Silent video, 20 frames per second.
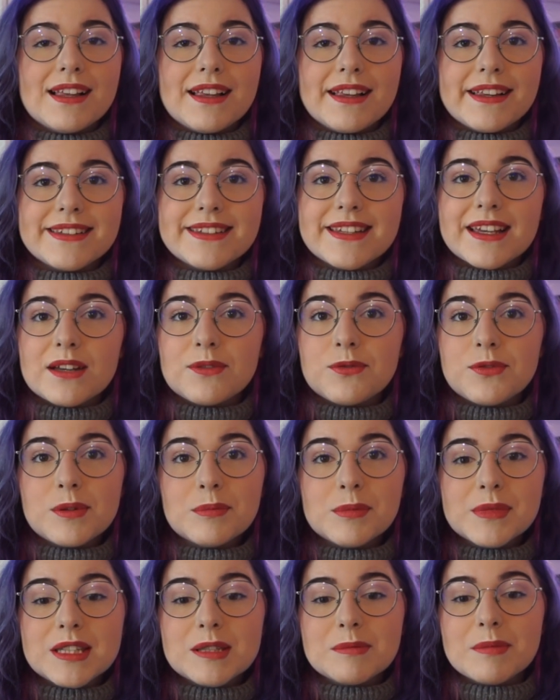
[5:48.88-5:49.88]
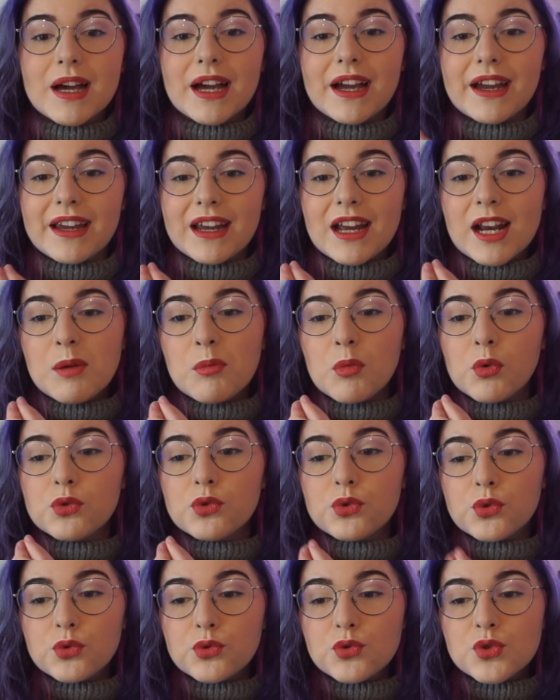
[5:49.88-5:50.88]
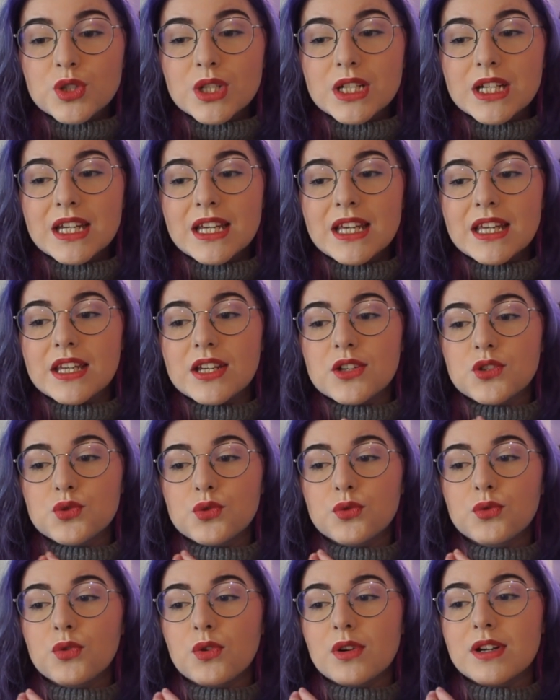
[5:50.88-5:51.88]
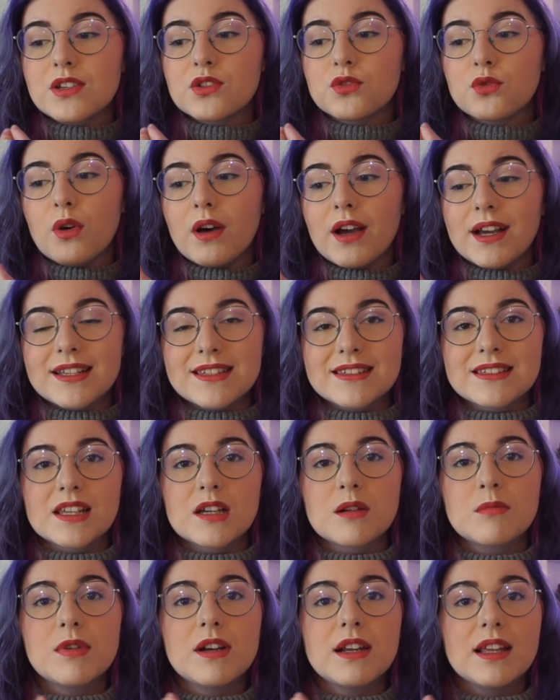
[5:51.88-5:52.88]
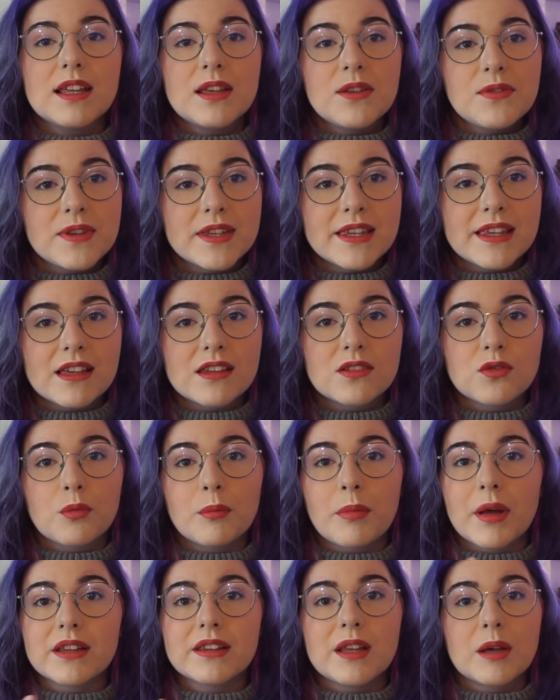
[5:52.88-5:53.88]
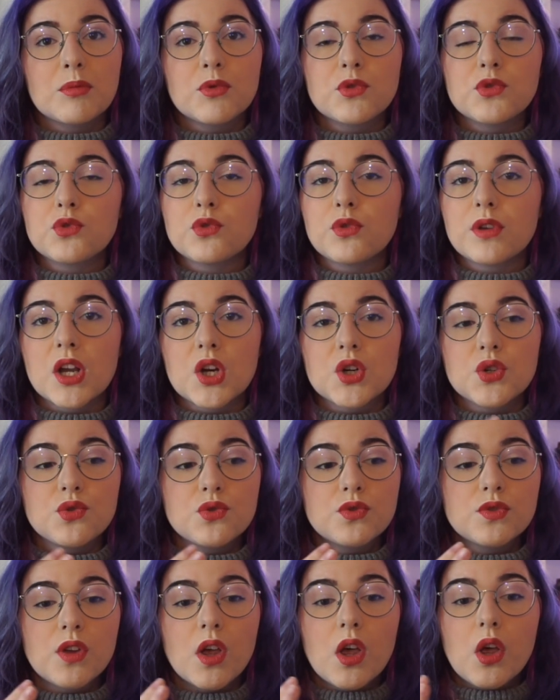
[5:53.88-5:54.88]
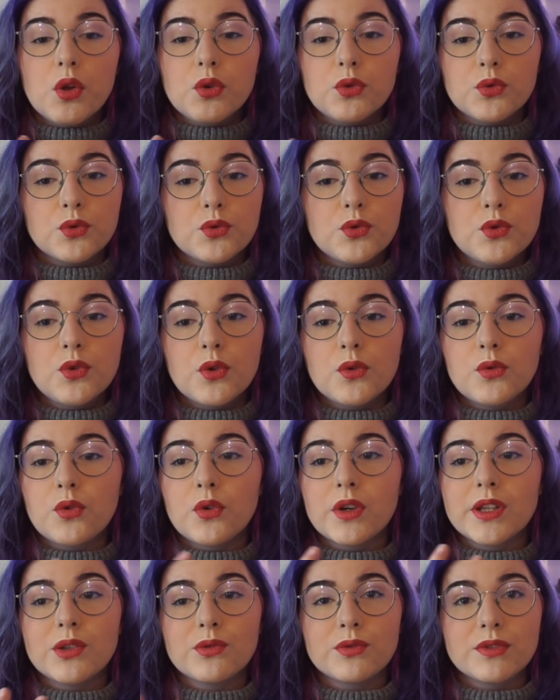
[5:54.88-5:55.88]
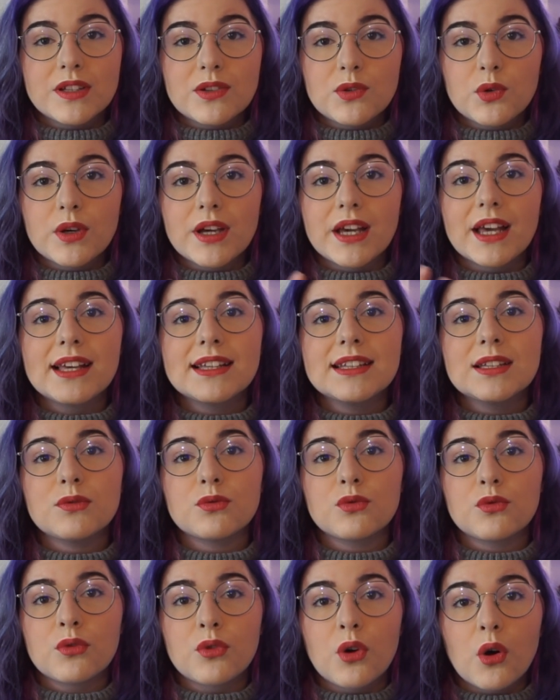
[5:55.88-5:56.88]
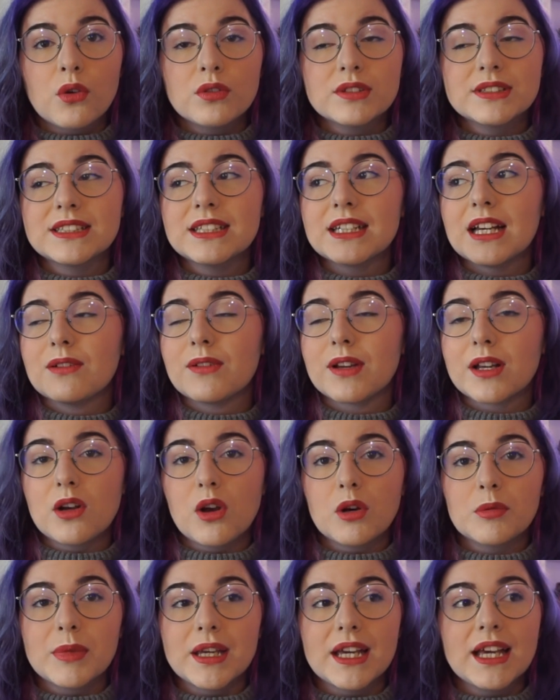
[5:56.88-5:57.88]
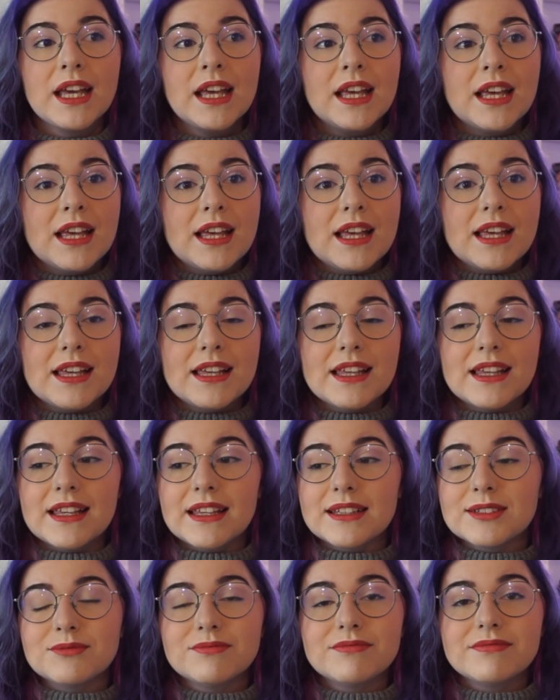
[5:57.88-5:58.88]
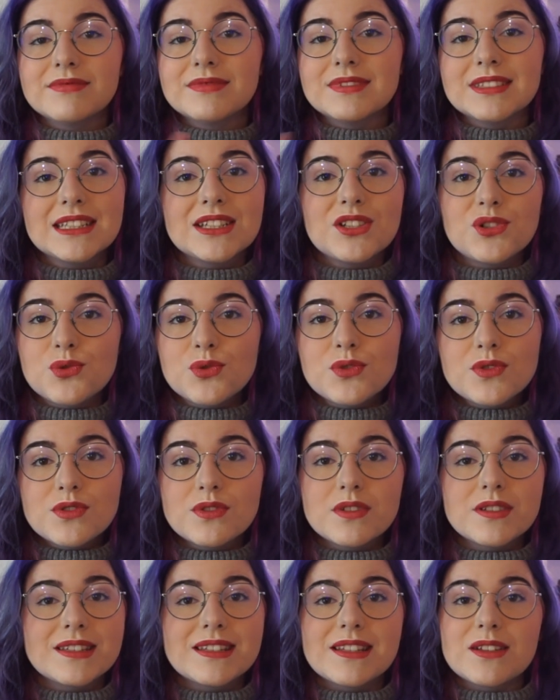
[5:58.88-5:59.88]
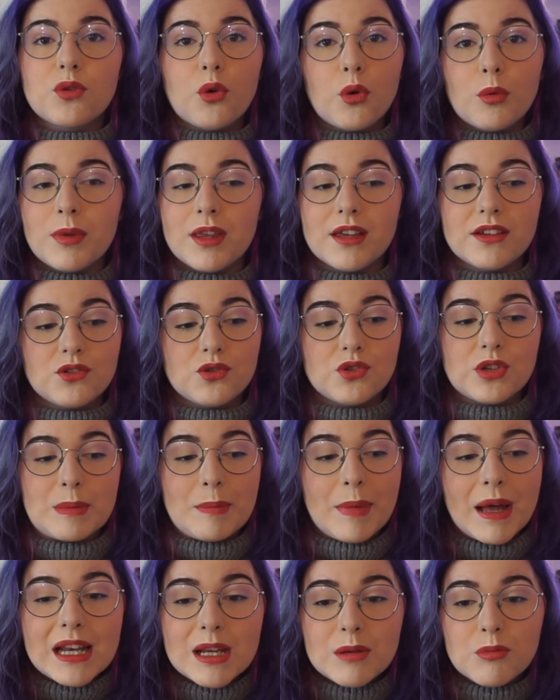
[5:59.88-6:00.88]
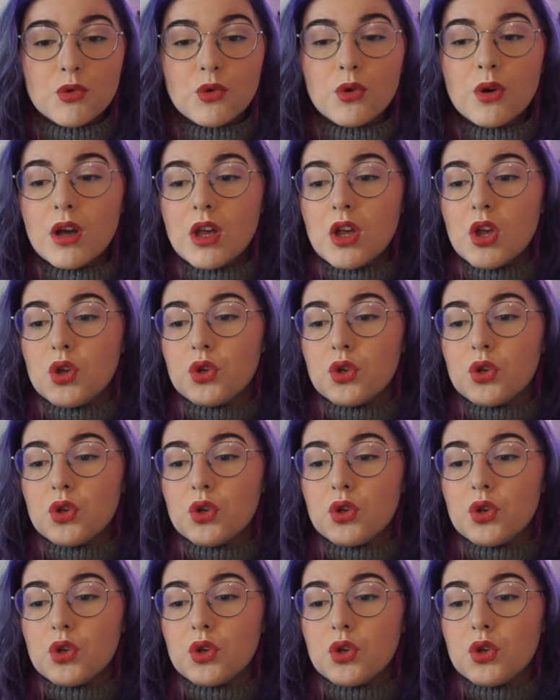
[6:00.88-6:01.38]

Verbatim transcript: Et c'est un film qui m'a réellement touchée et je trouve que l'histoire est simple, efficace. On parle d'un postulat juste de deux enfants qui ont des secrets, qui vont grandir avec leur mère. Et, juste, c'est trop bien, je n'ai pas les mots.